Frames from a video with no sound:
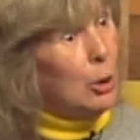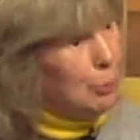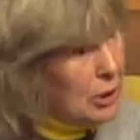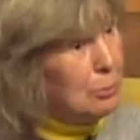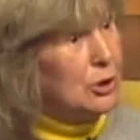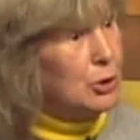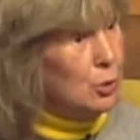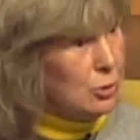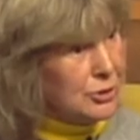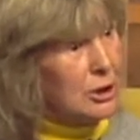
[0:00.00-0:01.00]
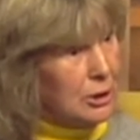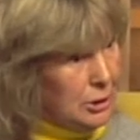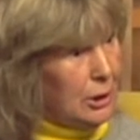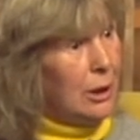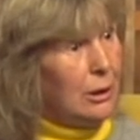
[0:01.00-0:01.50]
и переметнулся к
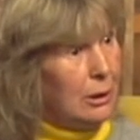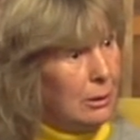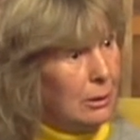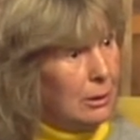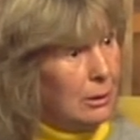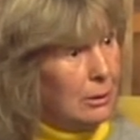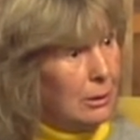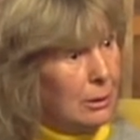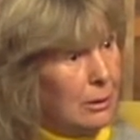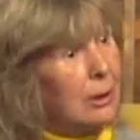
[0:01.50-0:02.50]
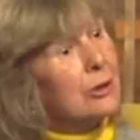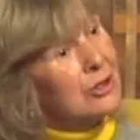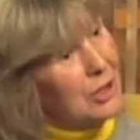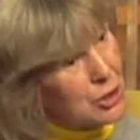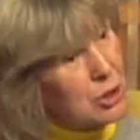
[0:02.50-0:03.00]
ней.
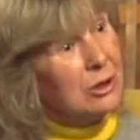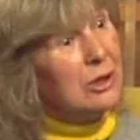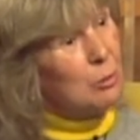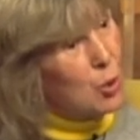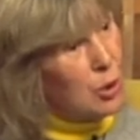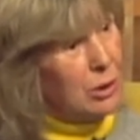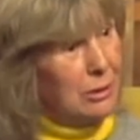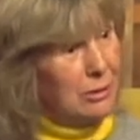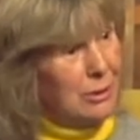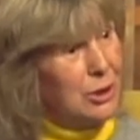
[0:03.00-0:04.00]
Значит, не мой,